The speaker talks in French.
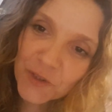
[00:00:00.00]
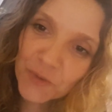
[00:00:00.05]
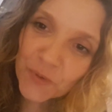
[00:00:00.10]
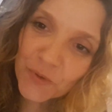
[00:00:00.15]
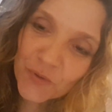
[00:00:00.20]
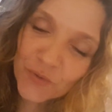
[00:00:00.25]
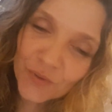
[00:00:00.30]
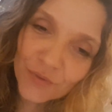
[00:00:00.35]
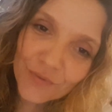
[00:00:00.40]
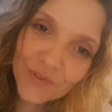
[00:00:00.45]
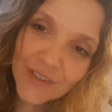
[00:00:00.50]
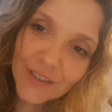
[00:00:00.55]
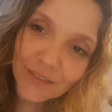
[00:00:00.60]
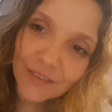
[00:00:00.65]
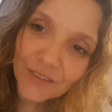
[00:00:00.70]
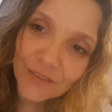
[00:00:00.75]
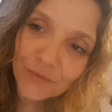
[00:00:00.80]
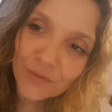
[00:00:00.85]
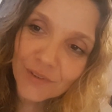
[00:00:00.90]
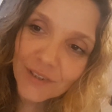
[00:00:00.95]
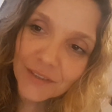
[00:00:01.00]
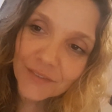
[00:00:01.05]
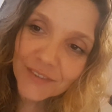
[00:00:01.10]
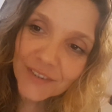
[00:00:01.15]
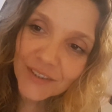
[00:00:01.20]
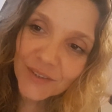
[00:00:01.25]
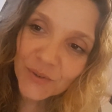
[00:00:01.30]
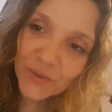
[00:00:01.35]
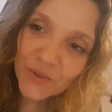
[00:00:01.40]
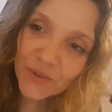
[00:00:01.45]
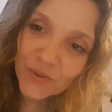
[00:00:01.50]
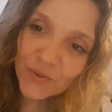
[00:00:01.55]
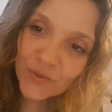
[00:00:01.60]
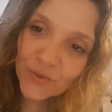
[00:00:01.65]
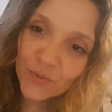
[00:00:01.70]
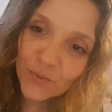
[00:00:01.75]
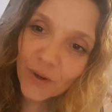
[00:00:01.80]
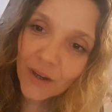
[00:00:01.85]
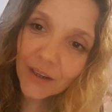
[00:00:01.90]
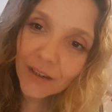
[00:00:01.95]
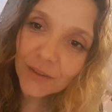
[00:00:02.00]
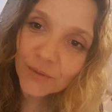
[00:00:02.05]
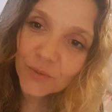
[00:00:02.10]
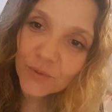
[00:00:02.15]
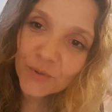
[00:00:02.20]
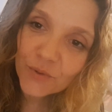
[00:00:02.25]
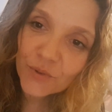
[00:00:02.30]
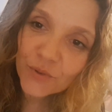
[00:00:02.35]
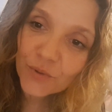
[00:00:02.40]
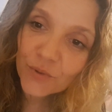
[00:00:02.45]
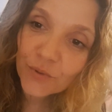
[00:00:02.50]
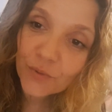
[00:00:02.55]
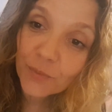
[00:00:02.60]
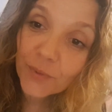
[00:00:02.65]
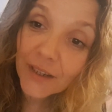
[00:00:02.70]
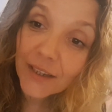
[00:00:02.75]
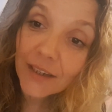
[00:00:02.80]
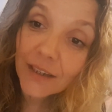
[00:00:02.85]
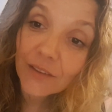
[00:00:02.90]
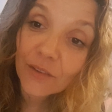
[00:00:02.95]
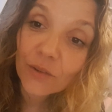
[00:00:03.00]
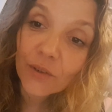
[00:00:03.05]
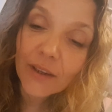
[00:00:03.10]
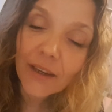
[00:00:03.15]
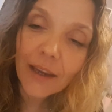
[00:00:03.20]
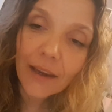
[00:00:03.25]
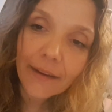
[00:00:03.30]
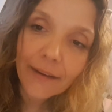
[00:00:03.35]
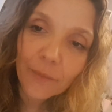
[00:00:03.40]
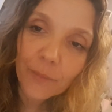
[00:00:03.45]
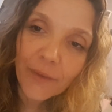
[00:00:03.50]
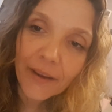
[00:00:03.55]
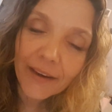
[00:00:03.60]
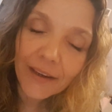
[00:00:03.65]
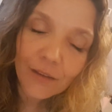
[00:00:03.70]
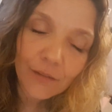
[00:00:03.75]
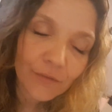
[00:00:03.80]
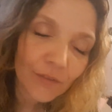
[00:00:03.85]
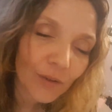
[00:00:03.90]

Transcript: je pense que vous avez vu la vidéo de ce soir où je m'éclate de rire avec Marine.